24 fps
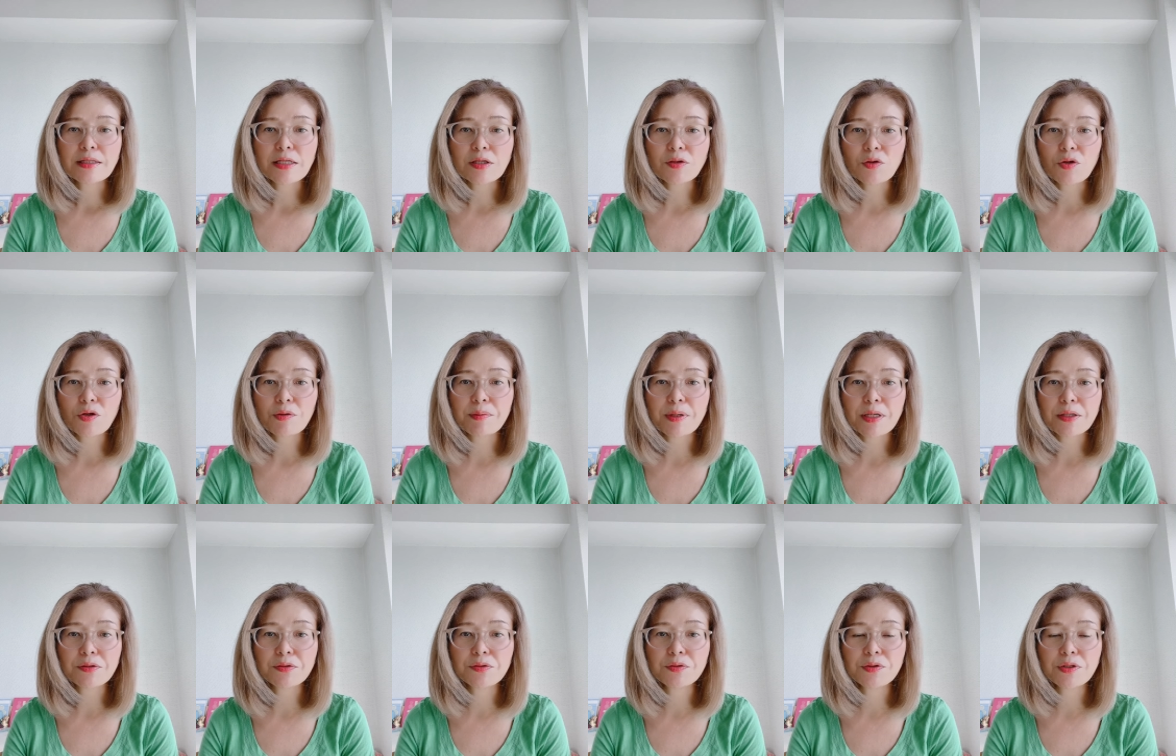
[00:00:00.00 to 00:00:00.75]
例え
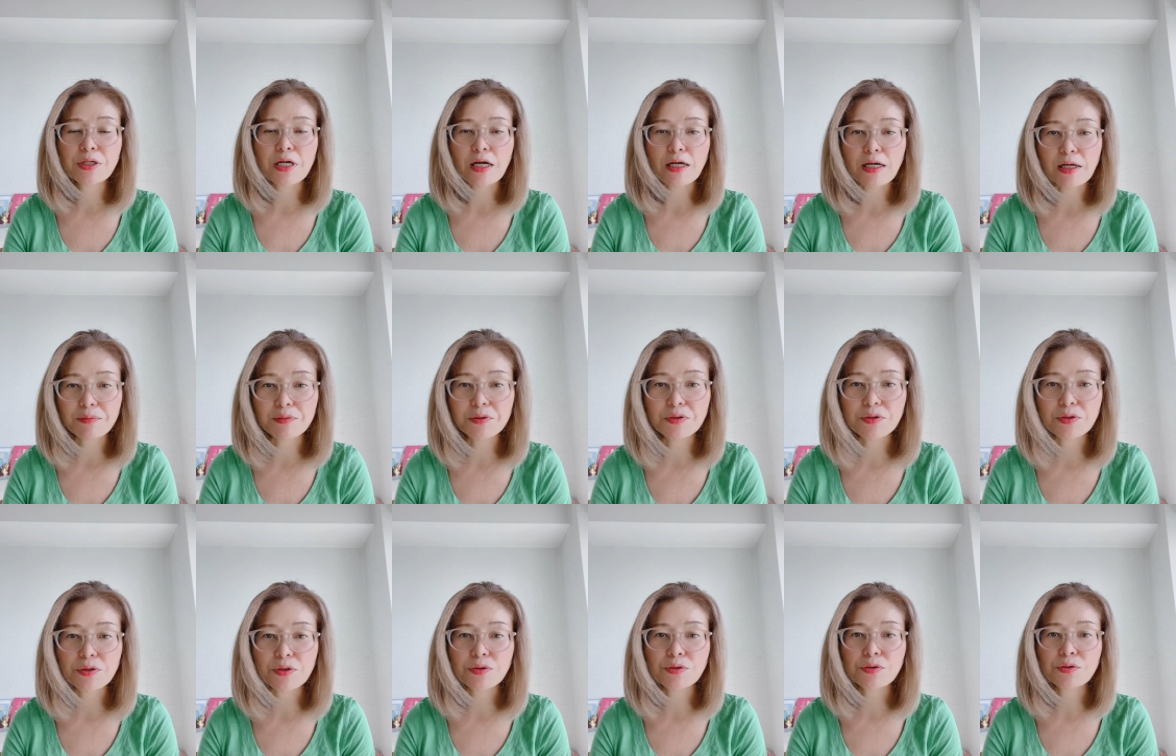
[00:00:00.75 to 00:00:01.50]
ば空がガブっ
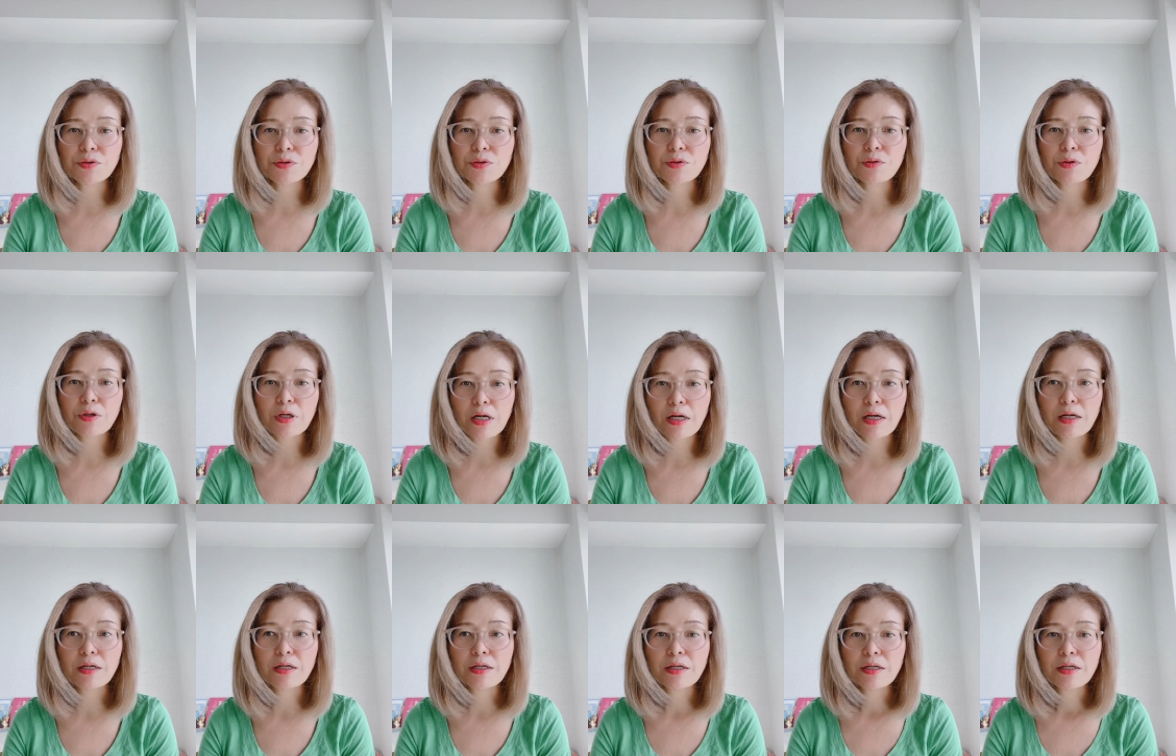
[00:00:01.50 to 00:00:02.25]
てすると
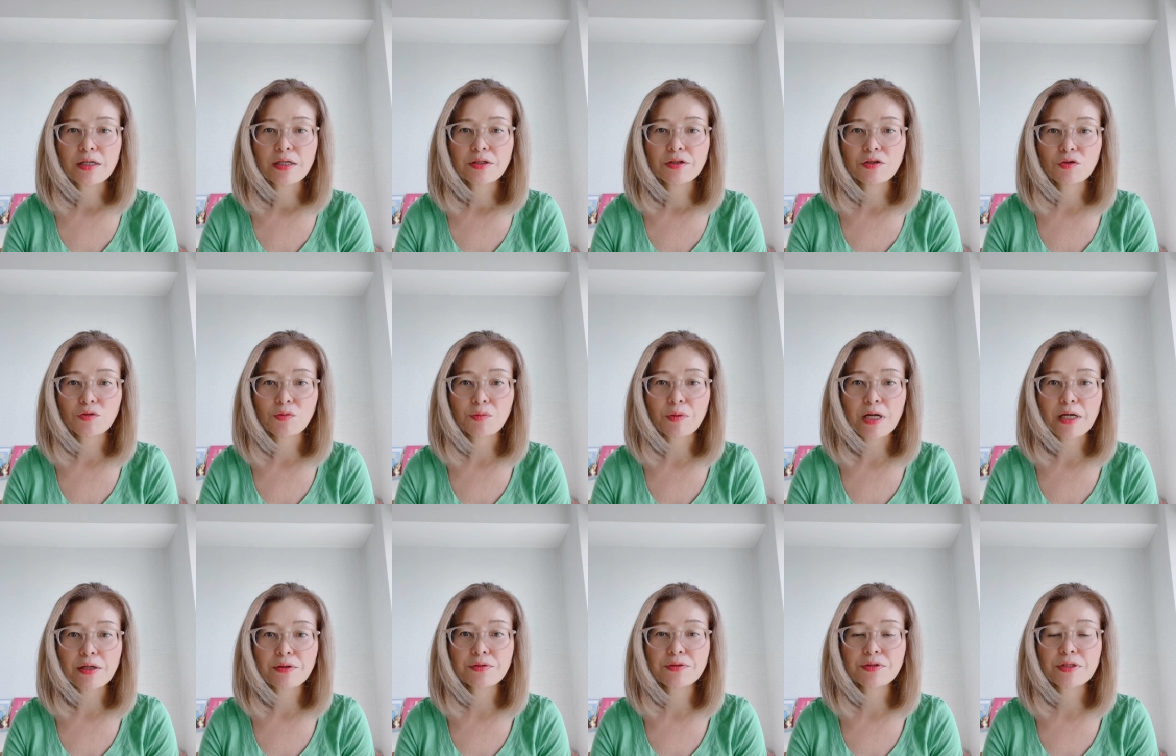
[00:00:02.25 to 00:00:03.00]
かいうの
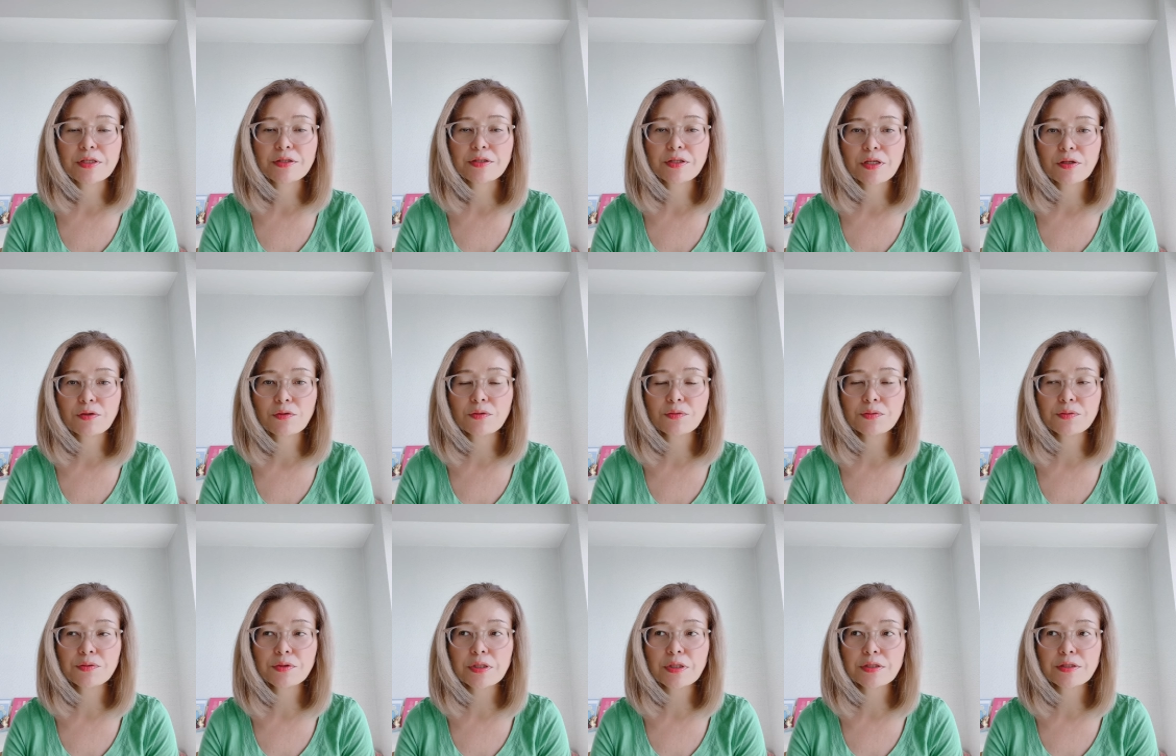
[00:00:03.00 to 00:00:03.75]
もあるんですけど
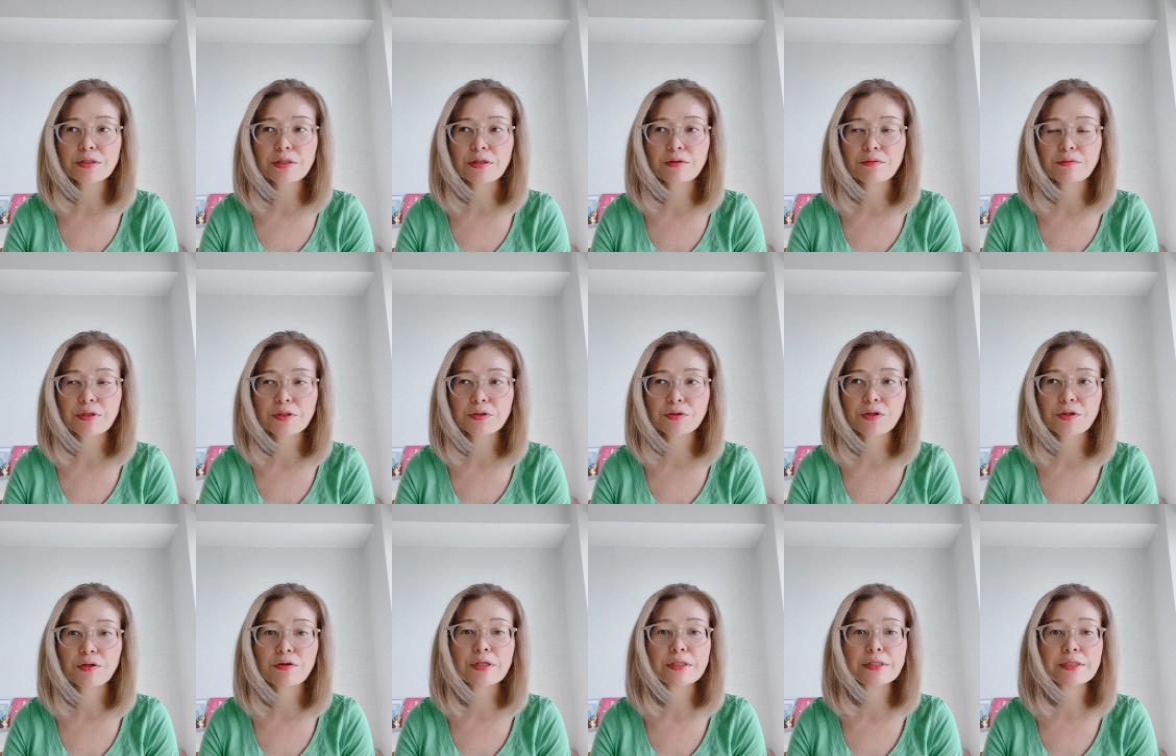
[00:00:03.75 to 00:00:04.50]
フータちゃんはそ
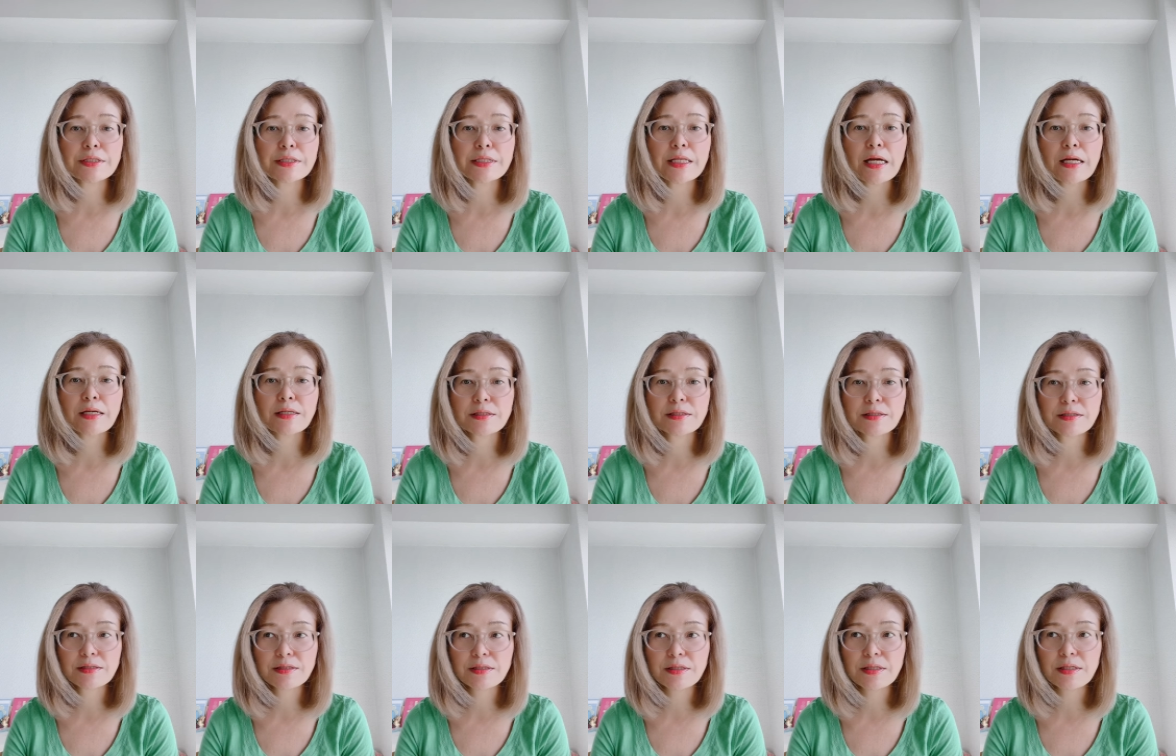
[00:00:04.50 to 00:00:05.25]
れはしない
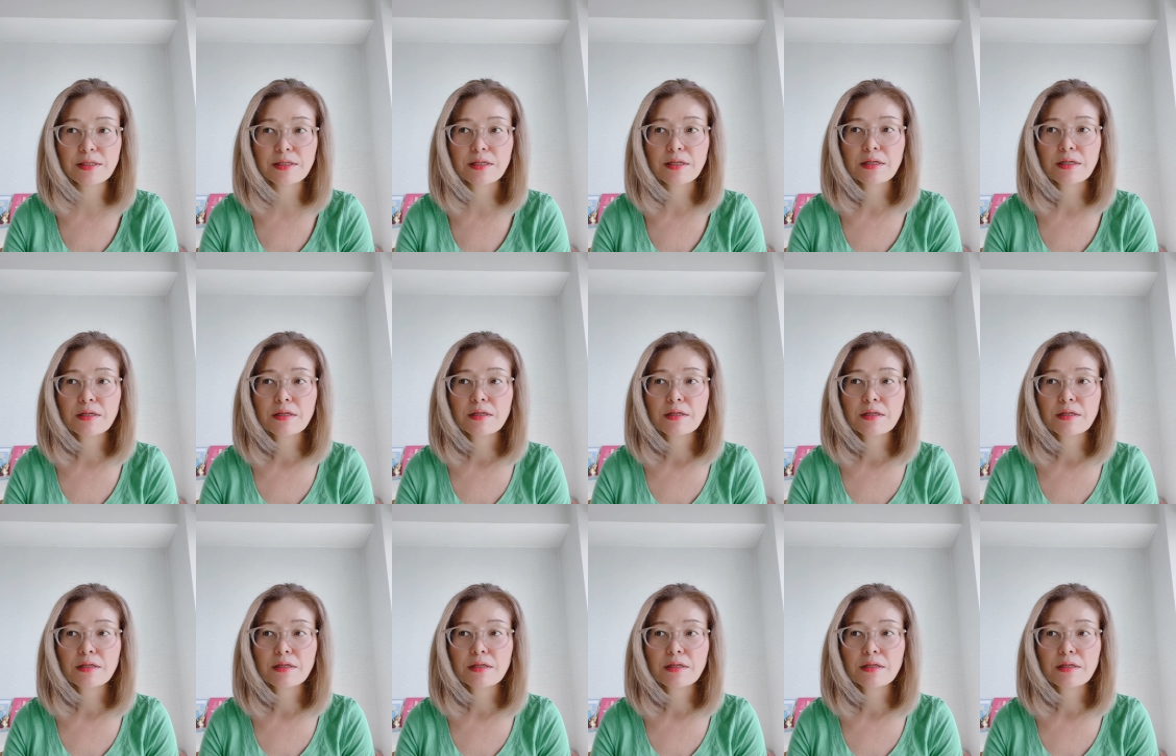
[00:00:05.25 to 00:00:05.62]
し